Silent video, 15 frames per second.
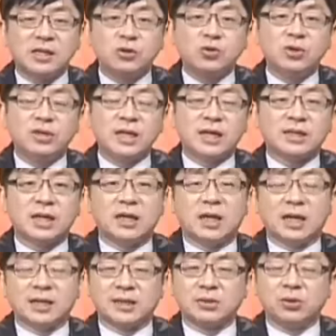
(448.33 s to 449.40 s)
至于价在
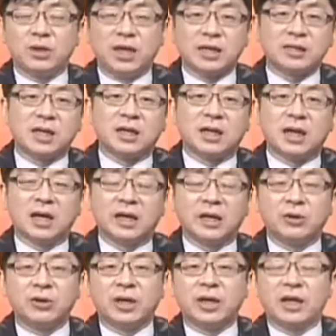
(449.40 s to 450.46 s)
哪，至于量在哪，
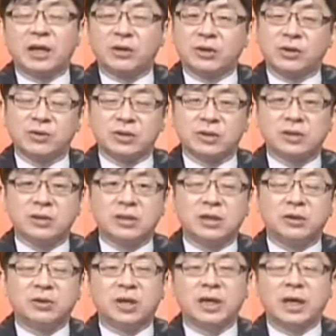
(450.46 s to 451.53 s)
留给老头子，
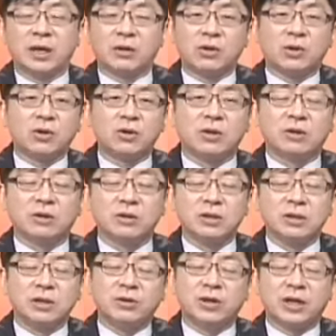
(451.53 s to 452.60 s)
留给老 Coco，
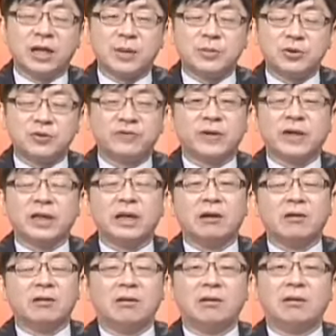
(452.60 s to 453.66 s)
留给他们去烦恼。